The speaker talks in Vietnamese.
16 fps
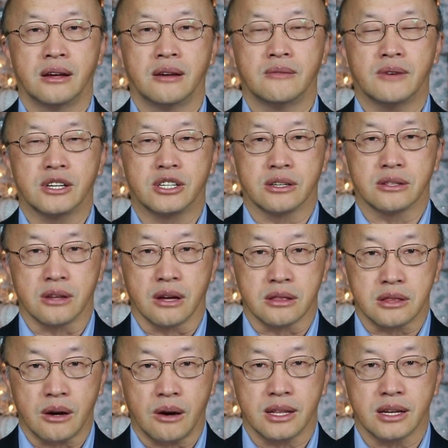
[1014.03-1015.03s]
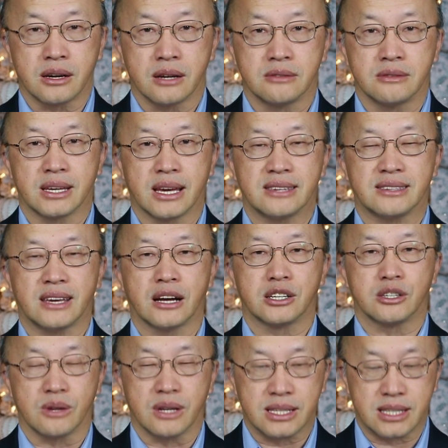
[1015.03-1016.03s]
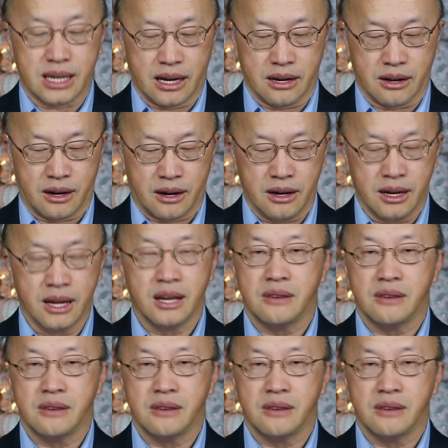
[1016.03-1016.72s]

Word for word: và vâng, chữ to to là có sự kia sáng trong này chẳng lỡ